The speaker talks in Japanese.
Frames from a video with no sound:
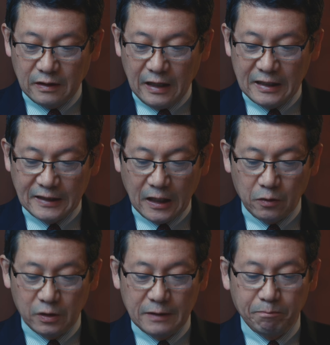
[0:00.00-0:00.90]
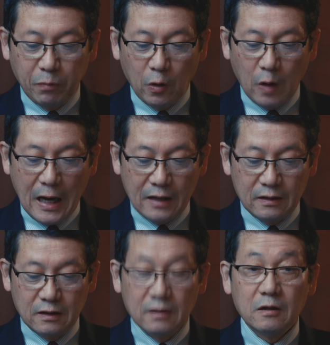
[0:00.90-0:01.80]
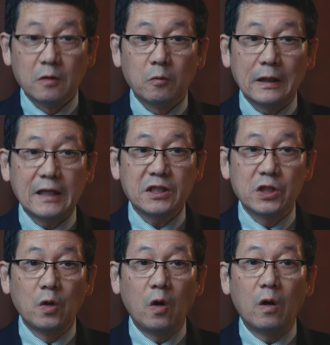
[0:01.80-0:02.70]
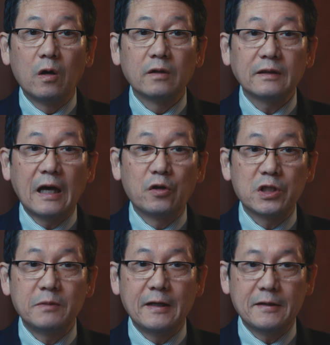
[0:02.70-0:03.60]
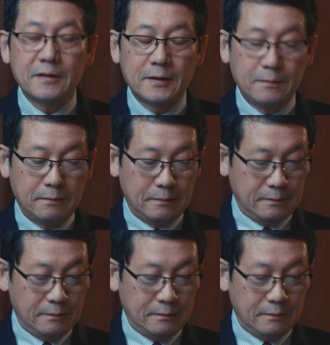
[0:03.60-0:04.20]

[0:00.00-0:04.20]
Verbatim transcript: あなたの立法は私の楽しみです。